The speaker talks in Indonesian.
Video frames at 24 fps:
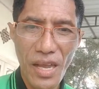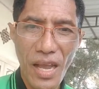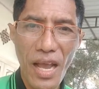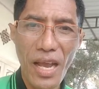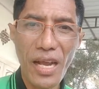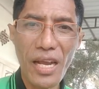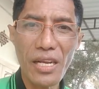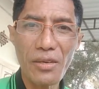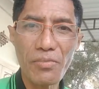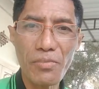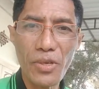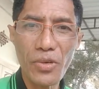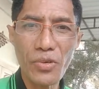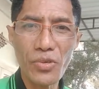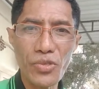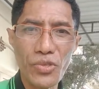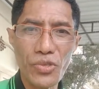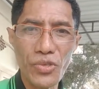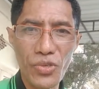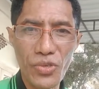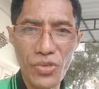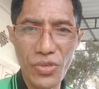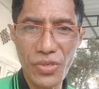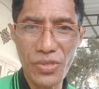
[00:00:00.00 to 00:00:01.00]
akan
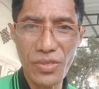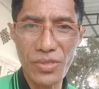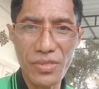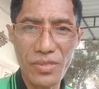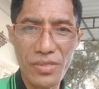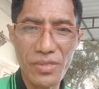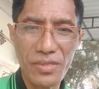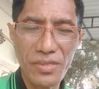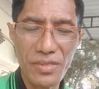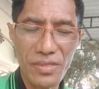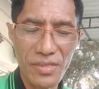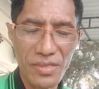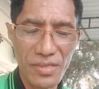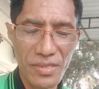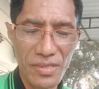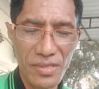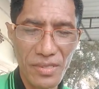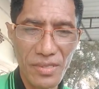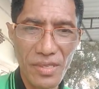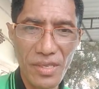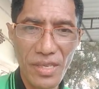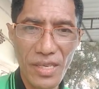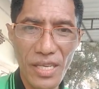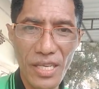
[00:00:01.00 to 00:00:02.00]
berujung
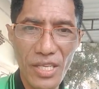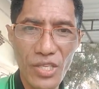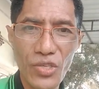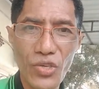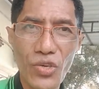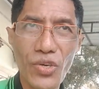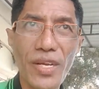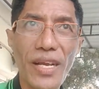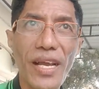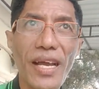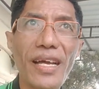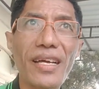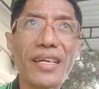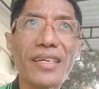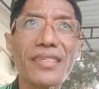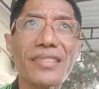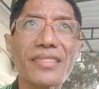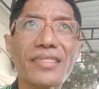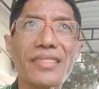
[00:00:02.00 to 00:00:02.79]
ke surga?